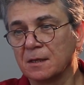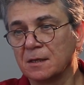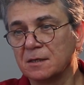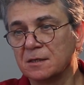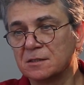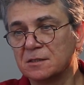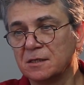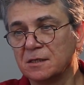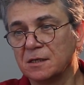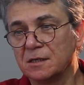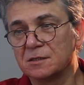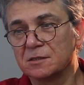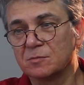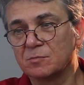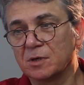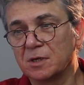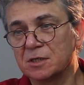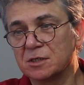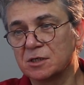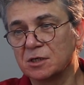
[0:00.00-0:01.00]
Если я
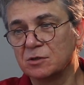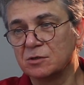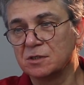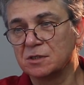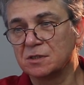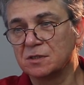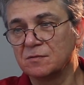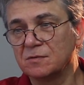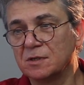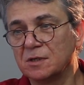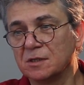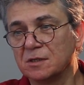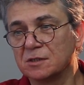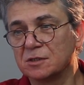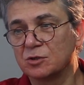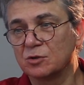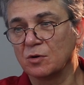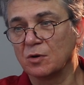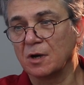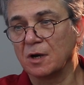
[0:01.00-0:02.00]
изображаю
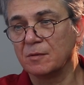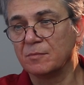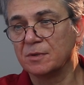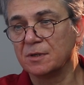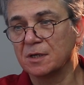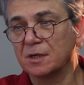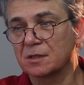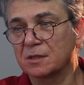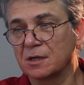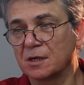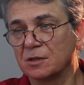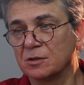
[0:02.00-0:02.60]
действительность, то объект,